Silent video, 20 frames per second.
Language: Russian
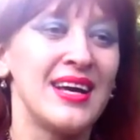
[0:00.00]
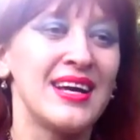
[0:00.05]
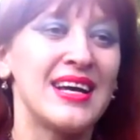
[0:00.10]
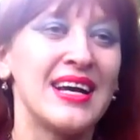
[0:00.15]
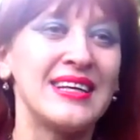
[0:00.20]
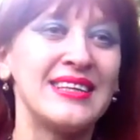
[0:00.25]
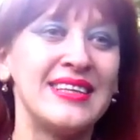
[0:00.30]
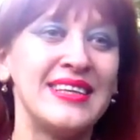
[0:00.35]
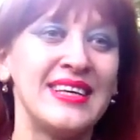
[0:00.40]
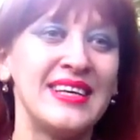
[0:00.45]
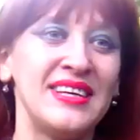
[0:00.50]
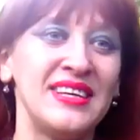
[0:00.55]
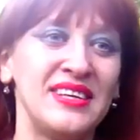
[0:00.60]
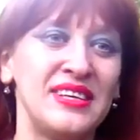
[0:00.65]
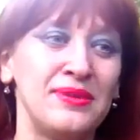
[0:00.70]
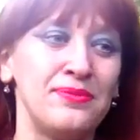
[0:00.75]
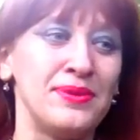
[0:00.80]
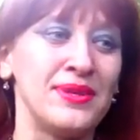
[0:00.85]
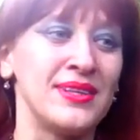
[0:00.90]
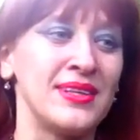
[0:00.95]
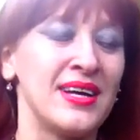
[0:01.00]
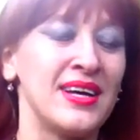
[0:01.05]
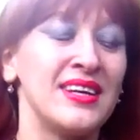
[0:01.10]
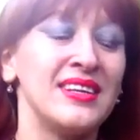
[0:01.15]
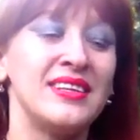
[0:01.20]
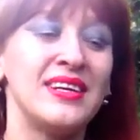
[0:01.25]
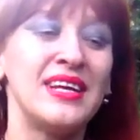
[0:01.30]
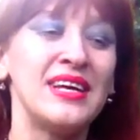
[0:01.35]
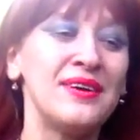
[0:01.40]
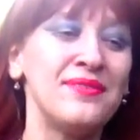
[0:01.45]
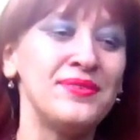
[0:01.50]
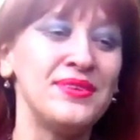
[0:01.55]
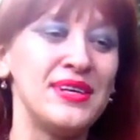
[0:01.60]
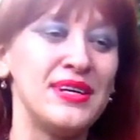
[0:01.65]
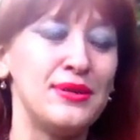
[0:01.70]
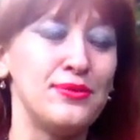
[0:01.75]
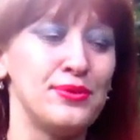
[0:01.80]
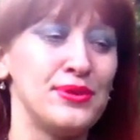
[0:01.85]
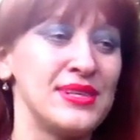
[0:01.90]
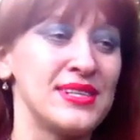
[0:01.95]
Какие именно?
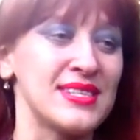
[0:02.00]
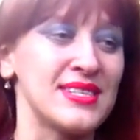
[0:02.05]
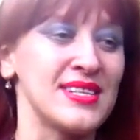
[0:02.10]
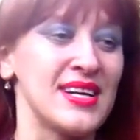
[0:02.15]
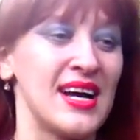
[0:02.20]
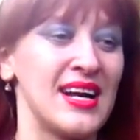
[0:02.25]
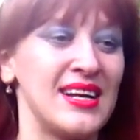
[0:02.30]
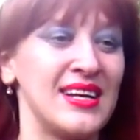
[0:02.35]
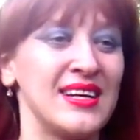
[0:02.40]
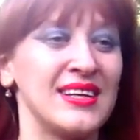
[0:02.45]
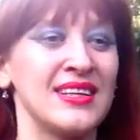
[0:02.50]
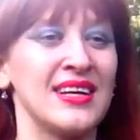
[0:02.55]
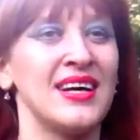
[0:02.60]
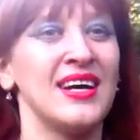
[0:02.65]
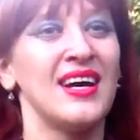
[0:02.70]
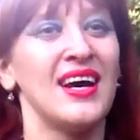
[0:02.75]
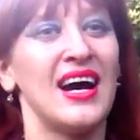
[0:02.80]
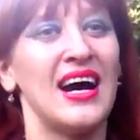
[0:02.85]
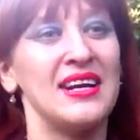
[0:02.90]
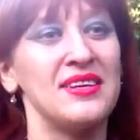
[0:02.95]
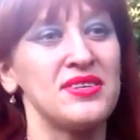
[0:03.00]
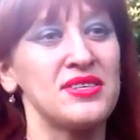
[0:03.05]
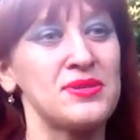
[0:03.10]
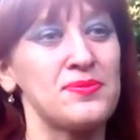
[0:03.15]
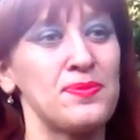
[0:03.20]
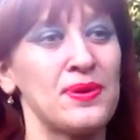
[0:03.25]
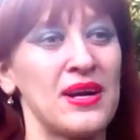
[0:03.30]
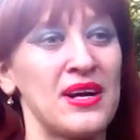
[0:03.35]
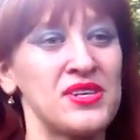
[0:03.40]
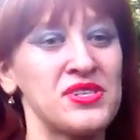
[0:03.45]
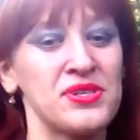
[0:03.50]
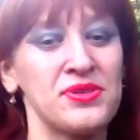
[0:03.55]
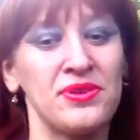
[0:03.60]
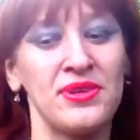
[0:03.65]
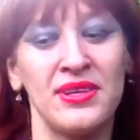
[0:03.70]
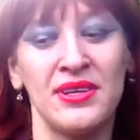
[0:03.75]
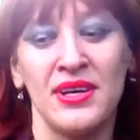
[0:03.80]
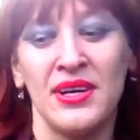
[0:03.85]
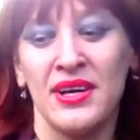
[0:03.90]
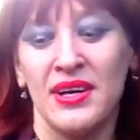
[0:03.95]
Древние люди знали это. Они
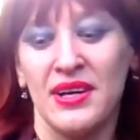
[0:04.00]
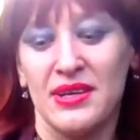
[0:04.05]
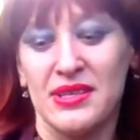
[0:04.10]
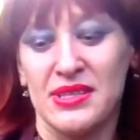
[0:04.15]
спрашивали